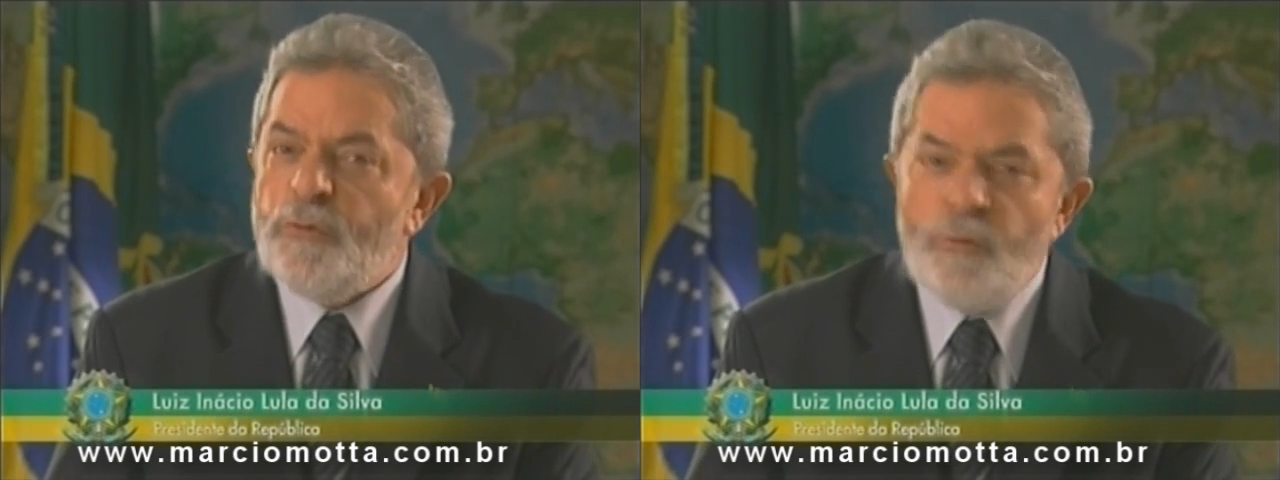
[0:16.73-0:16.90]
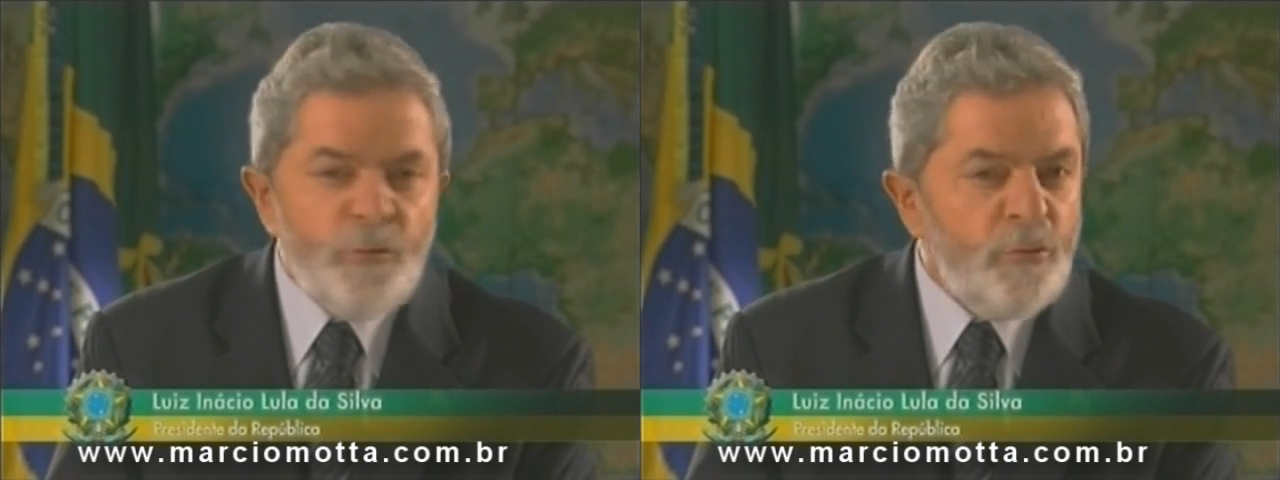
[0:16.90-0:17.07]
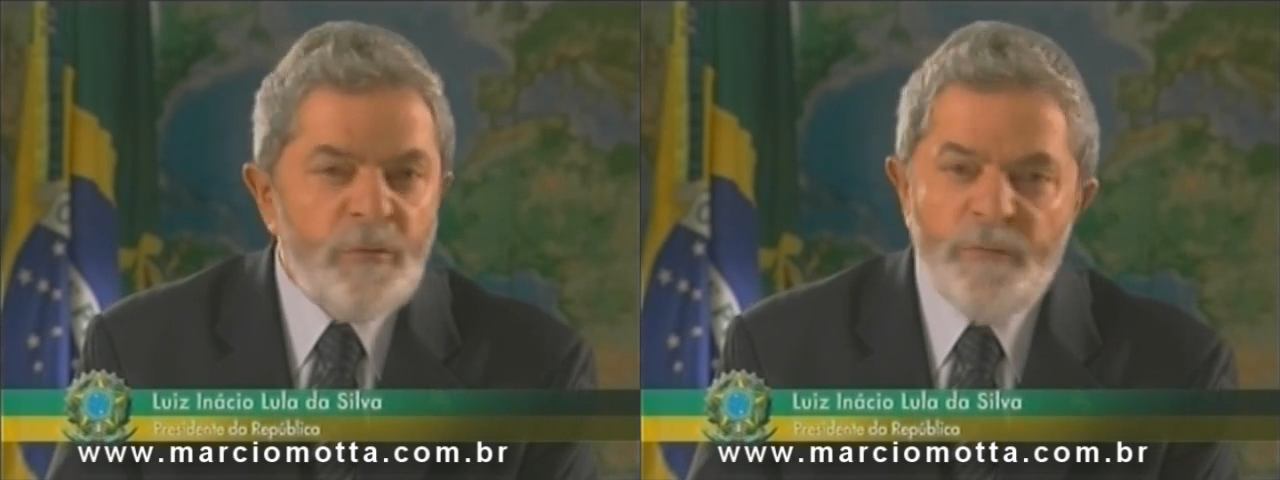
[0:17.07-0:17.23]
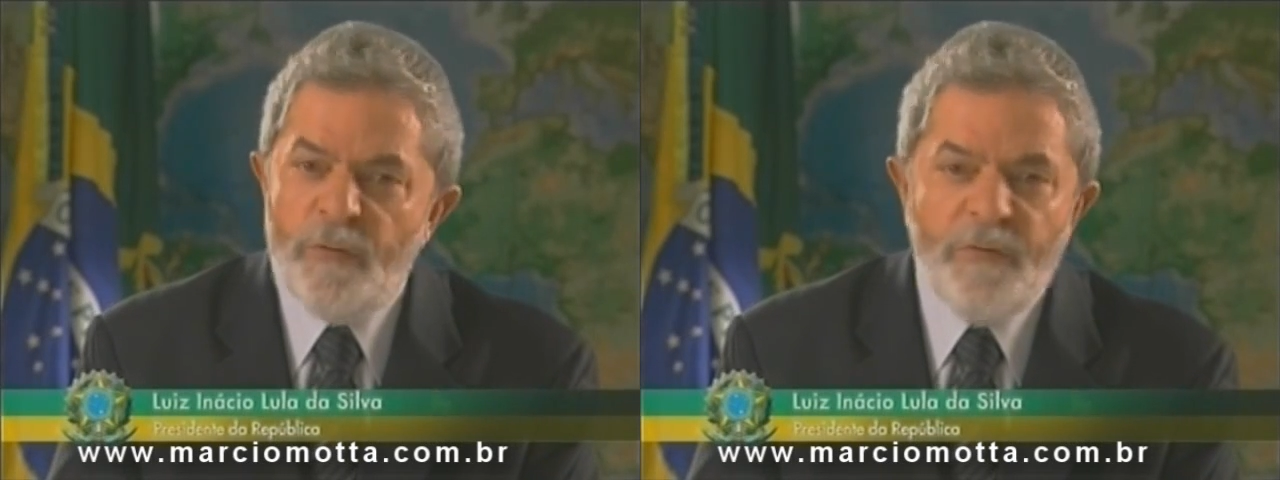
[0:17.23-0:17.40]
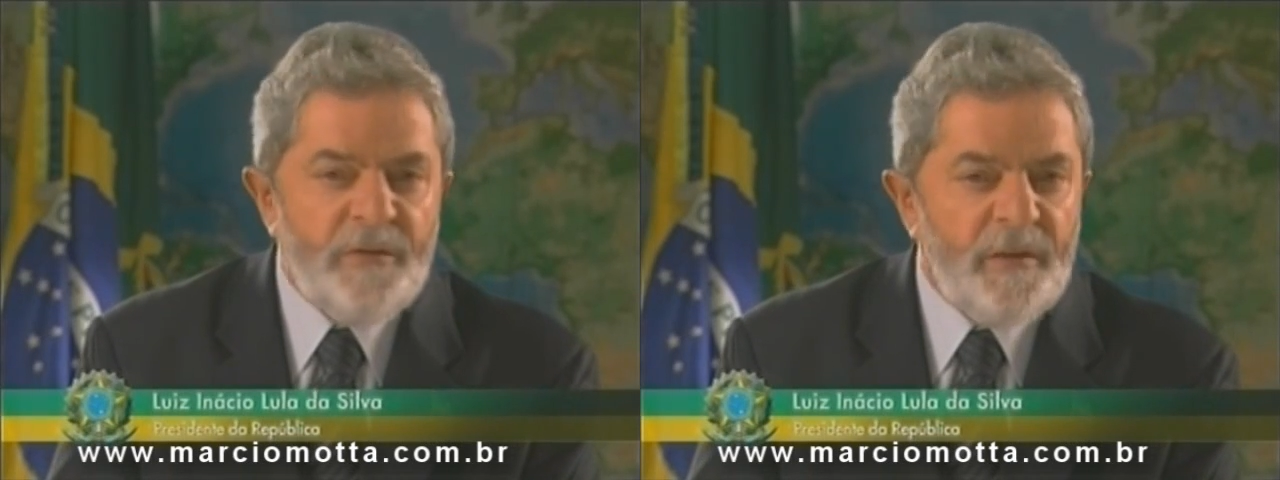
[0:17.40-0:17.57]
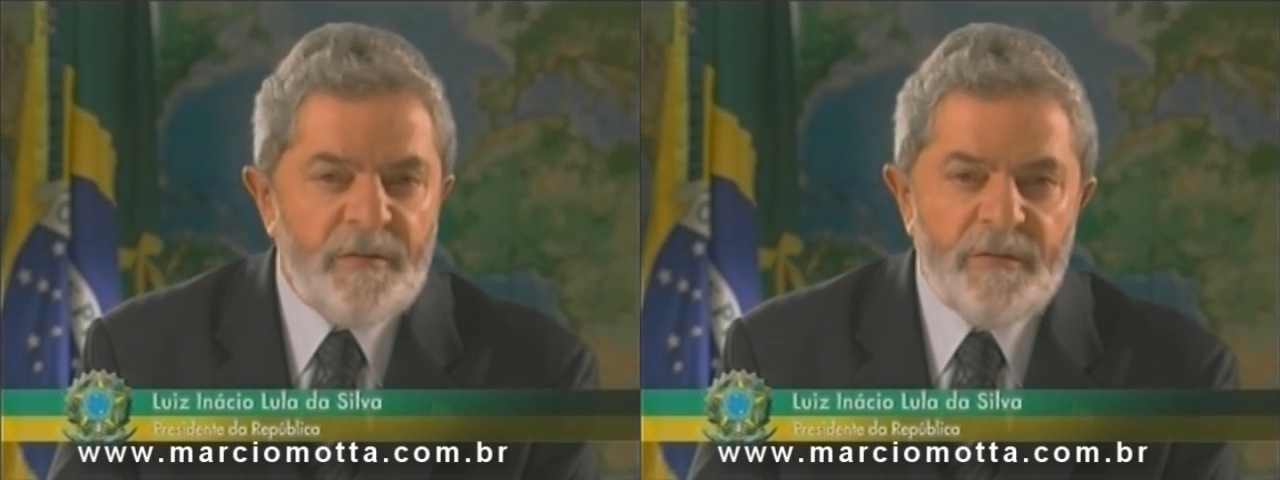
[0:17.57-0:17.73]
junto com
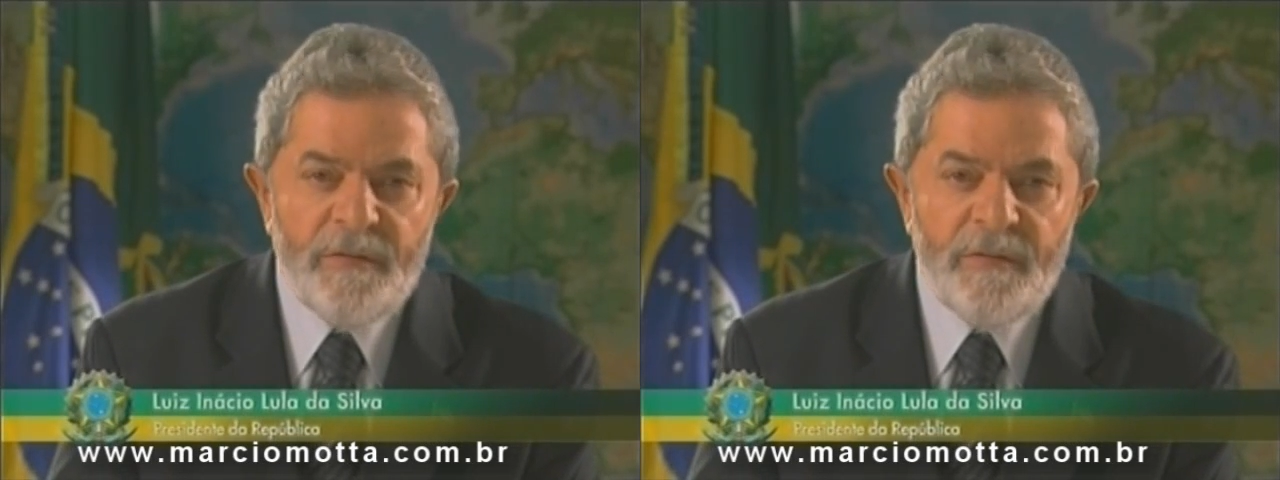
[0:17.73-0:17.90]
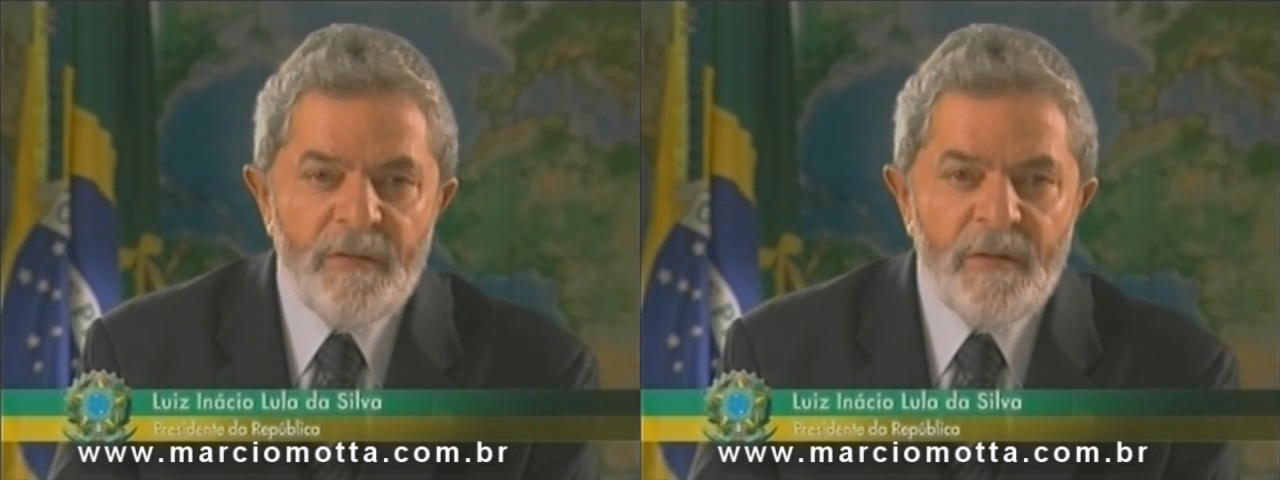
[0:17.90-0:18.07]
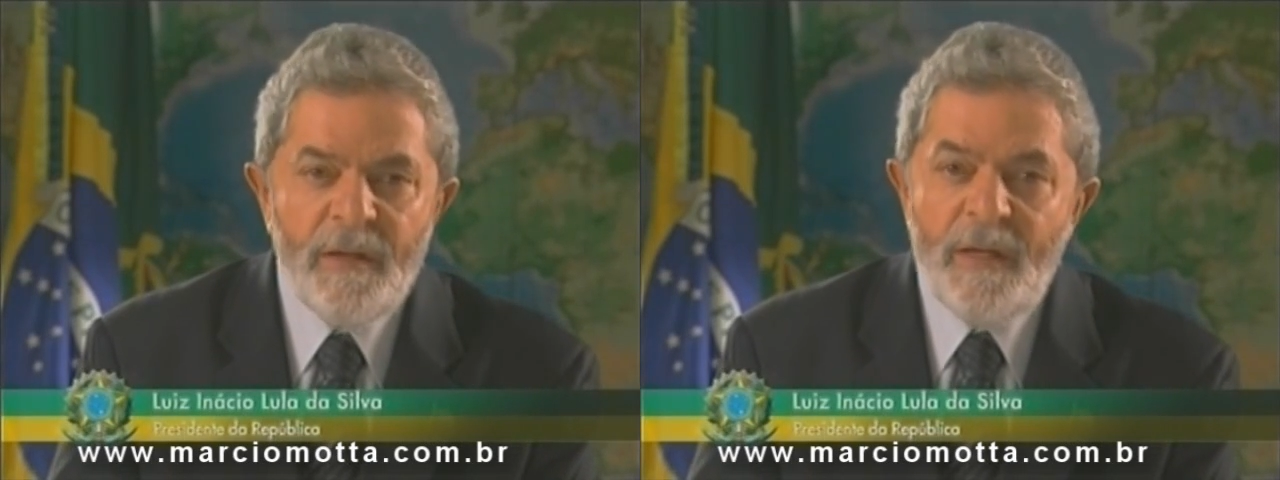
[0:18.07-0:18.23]
vocês.